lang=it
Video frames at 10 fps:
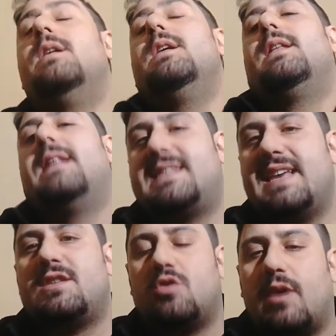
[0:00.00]
Nel
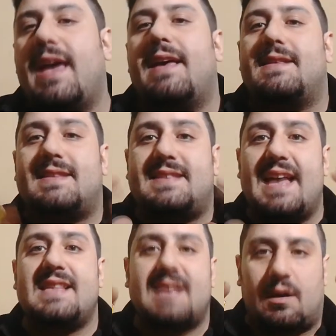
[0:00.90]
senso che
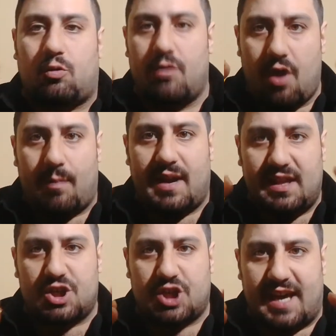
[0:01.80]
senza alcune opere
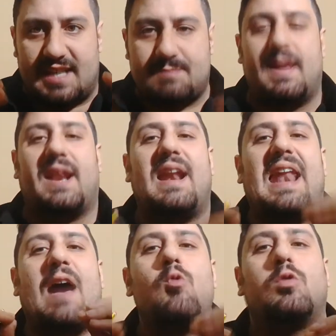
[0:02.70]
di Shakespeare
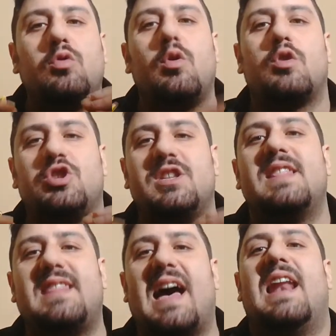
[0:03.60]
la cultura
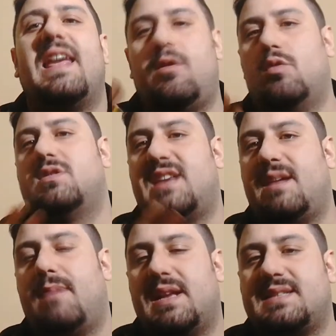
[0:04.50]
occidentale non
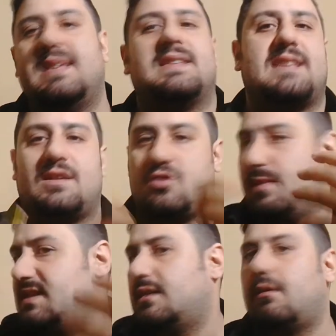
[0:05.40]
sarebbe la stessa. Sto
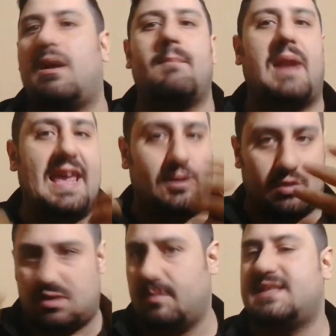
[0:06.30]
pensando all'Amleto,
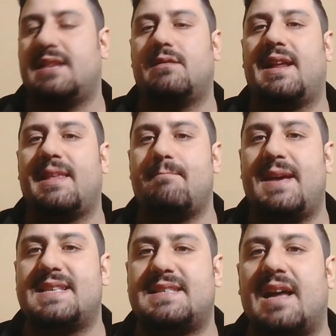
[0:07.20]
sto pensando alla
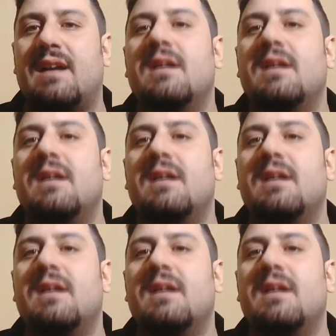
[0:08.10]
Tempesta